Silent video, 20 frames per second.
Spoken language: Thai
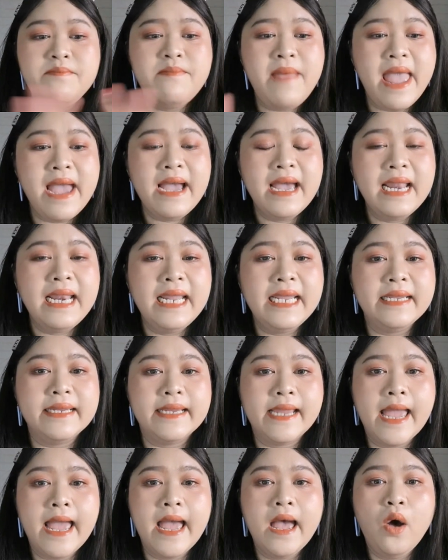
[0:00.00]
Mac อะไรอย่า
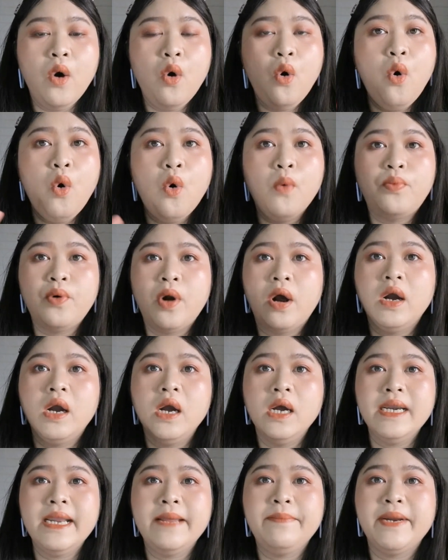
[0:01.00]
งเงี้ยโอ้โหบล็อกเก
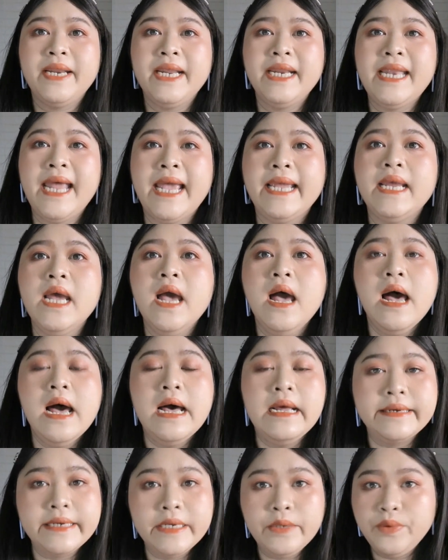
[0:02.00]
อร์ในประเทศไทย
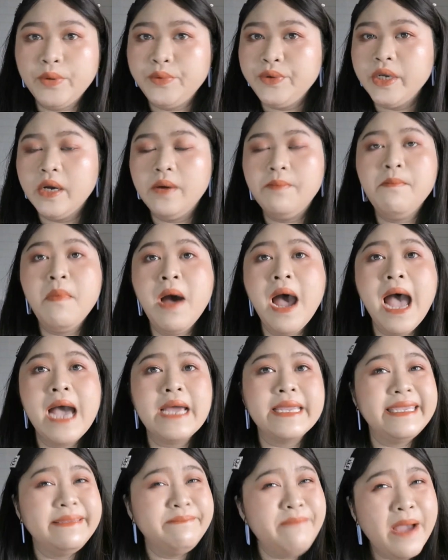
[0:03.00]
รีวิวเยอะมาก
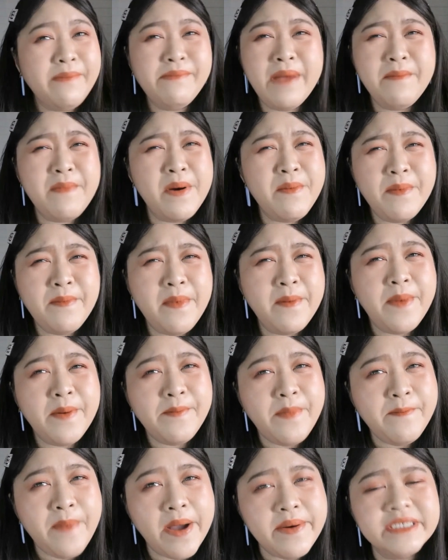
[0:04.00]
จ
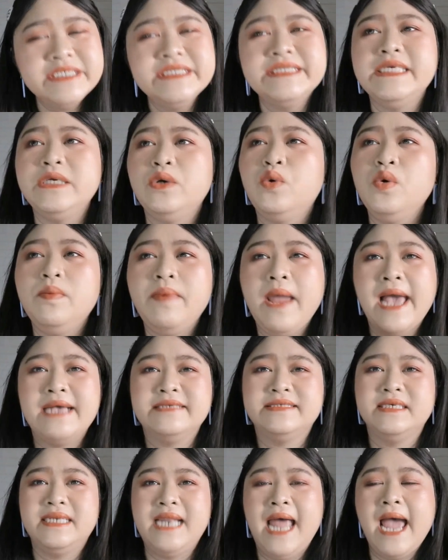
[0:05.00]
ริงๆคุณไปหา
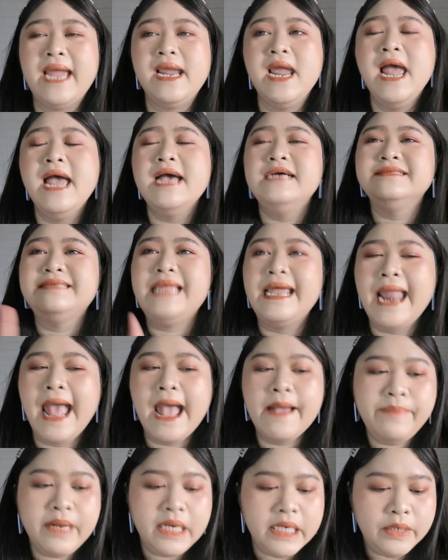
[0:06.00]
เสิร์ชได้แต่
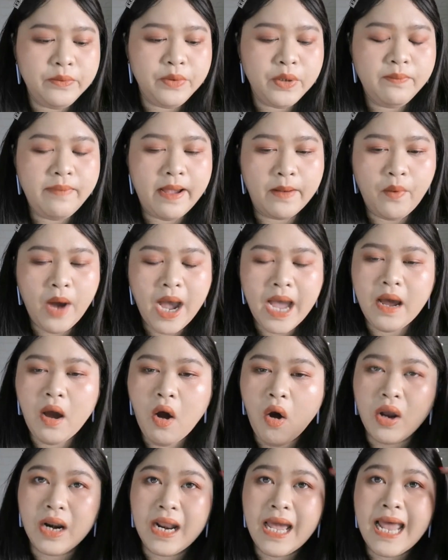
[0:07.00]
ถ้าเป็นรีวิวแบบว่า
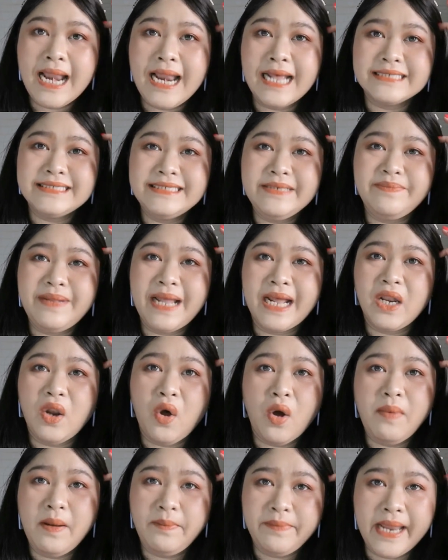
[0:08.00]
ของราคาหลักสิบหลัก
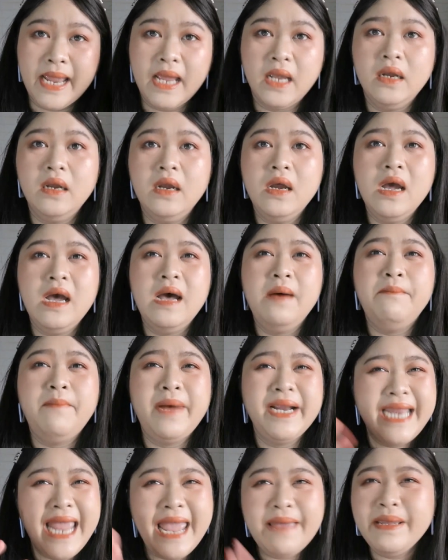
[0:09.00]
ร้อยแบบเนี้ย
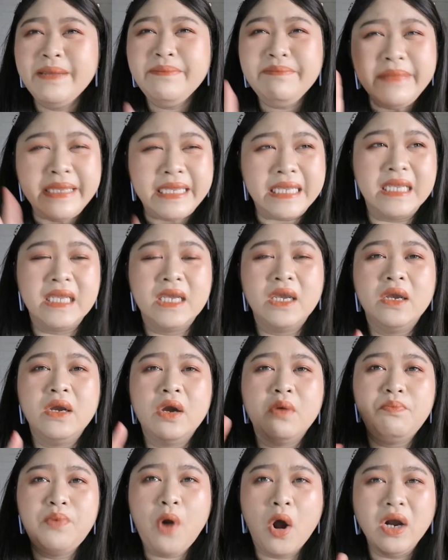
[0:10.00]
มันแทบไม่มี
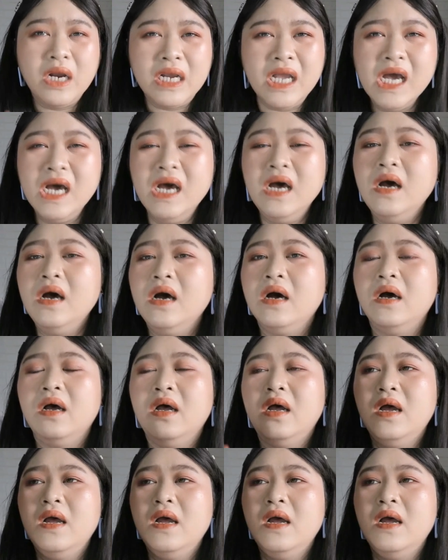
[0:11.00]
บล็อกเกอร์